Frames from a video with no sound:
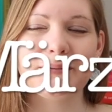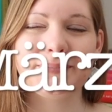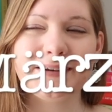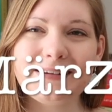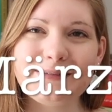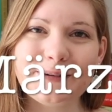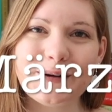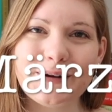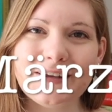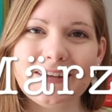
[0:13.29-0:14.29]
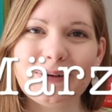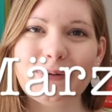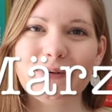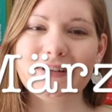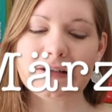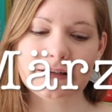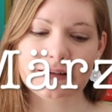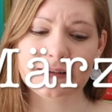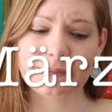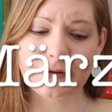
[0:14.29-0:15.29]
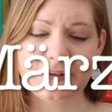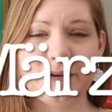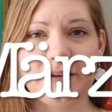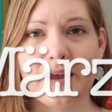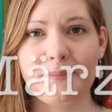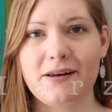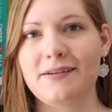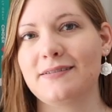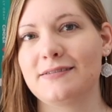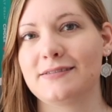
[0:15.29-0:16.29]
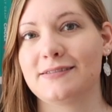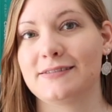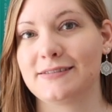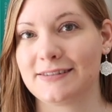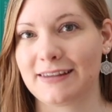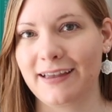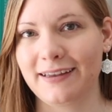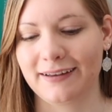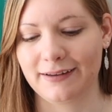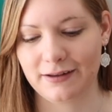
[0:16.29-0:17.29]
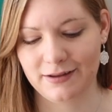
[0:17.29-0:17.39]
April für euch und äh, möchte euch einmal zeigen.